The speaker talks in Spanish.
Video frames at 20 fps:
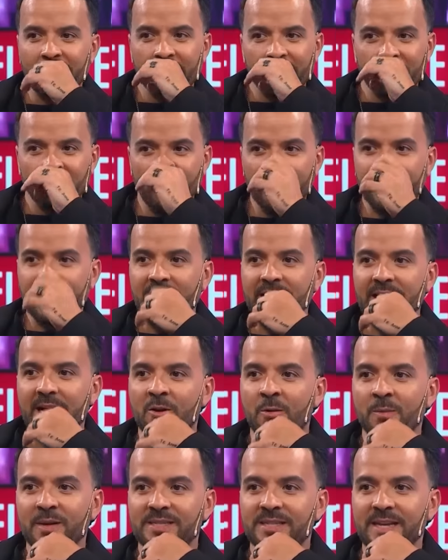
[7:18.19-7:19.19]
No hay que ir a
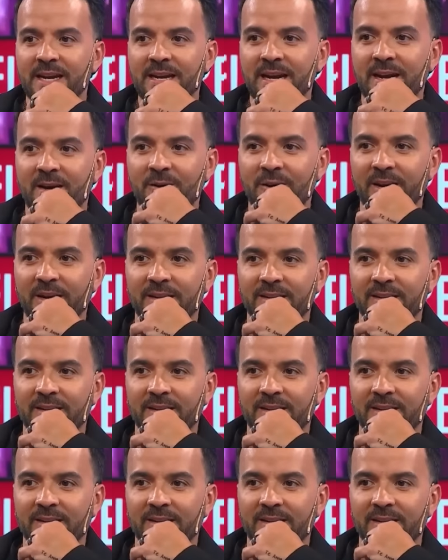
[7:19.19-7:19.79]
comerciales ahora.